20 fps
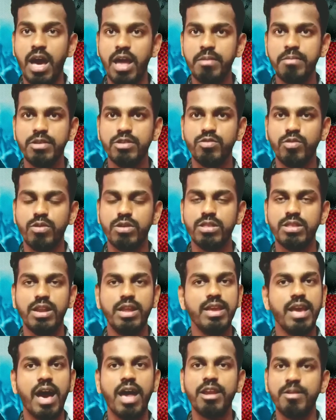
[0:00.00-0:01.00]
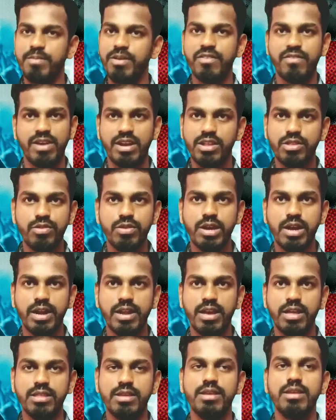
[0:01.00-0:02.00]
யாருமே சொல்கிறதில்ல யாருக்குமே வர்றதும்
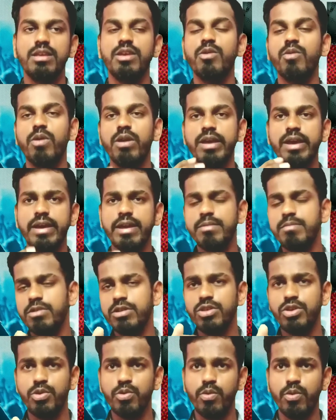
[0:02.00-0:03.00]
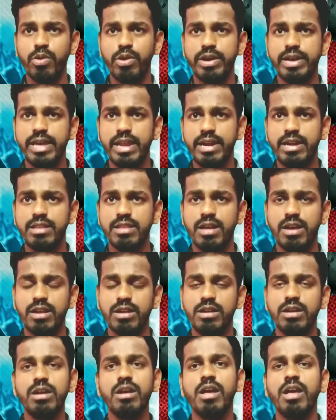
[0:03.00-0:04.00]
கிடையாது இவங்களுக்கு ஏறும்போது இவங்களுக்கும் ஏறிட்டு தான்
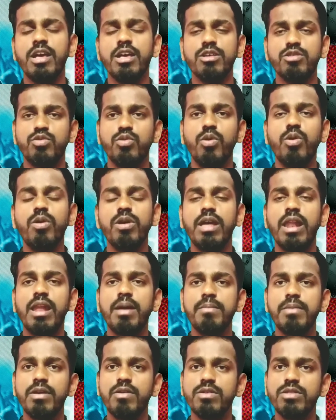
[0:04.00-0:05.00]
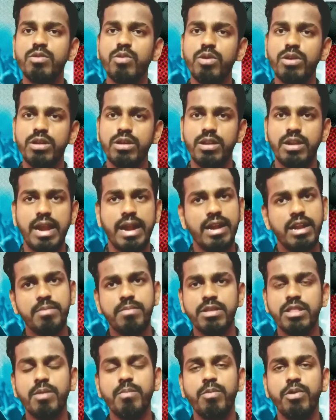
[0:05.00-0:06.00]
இருக்குது ஸோ எல்லாமே வந்து ஒரு
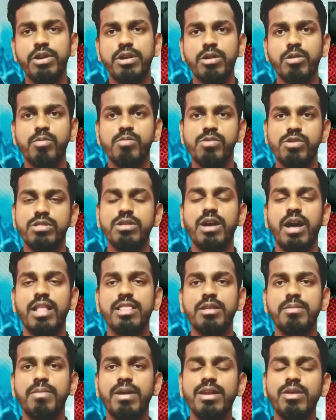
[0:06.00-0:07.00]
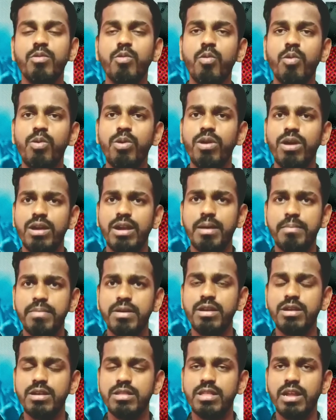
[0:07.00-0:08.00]
ரேண்டமாக தான் போயிட்டு இருக்கும்போது அந்த மாதிரி ஒரு
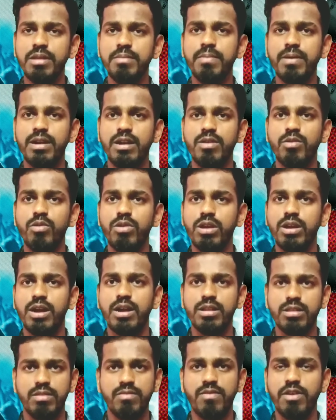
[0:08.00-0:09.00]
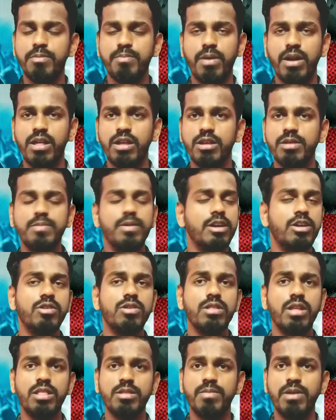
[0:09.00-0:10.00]
நபருக்கு தனிப்பட்ட ஒரு வேட்பாளருக்கு மட்டும்
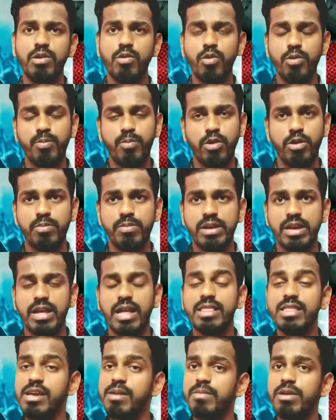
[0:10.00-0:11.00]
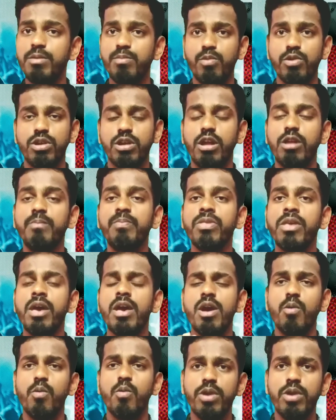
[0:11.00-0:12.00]
வந்து அந்த மாதிரி ஓட் போட முடியாது அதே மாதிரி போட்டாலும்
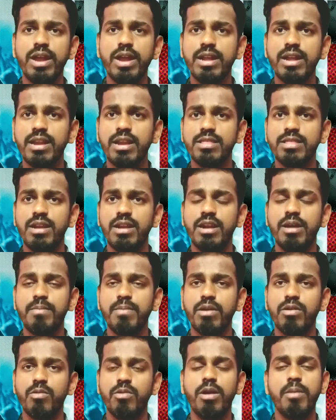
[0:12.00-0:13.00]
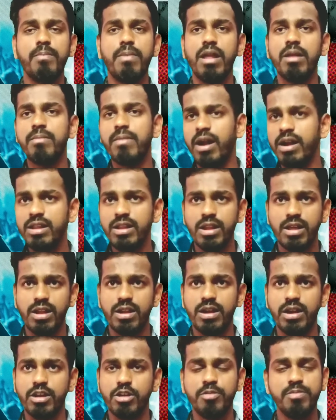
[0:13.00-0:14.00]
ஒரே நேரத்தில் என்ன பண்ணுவோம்னா பல
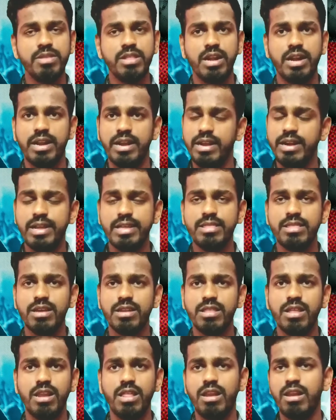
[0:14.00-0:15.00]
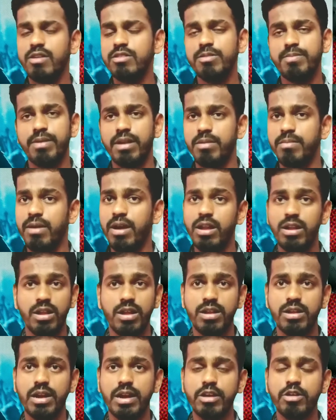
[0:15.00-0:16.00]
மாநிலங்கள் நடக்கும் இந்த இடைத்தேர்தலெல்லாம் வந்து பல
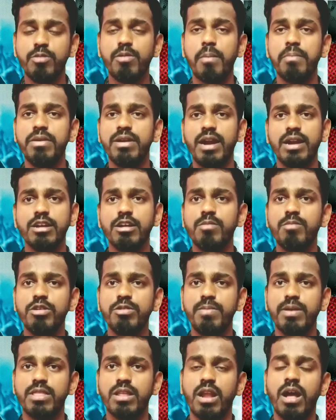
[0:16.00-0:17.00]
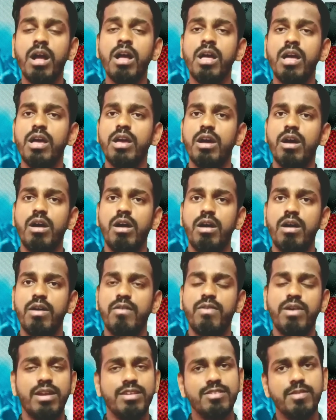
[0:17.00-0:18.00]
மாநிலங்கள் நடக்கும் அப்படி நடக்கும்போது பார்த்தோன்னா
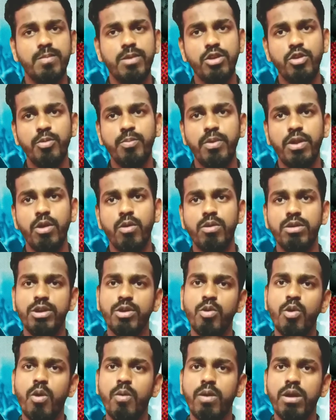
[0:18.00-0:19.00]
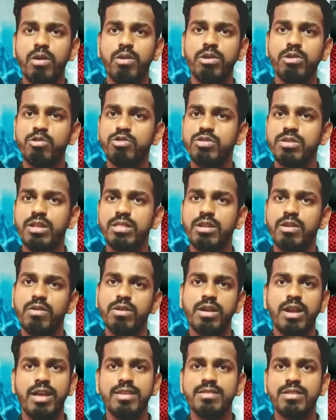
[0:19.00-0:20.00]
ஃபார் எக்ஸாம்பிள் யூபியில் ஒன்று கோவாவில் ஒன்று குஜராத்தில்
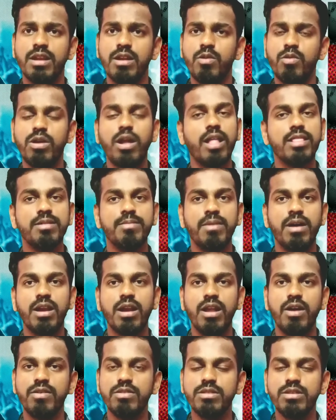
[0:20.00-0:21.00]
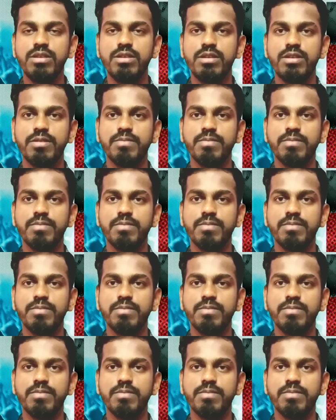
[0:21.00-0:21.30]
ஒன்று ராஜஸ்தானில் ஒன்று அந்த மாதிரிலாம் வந்து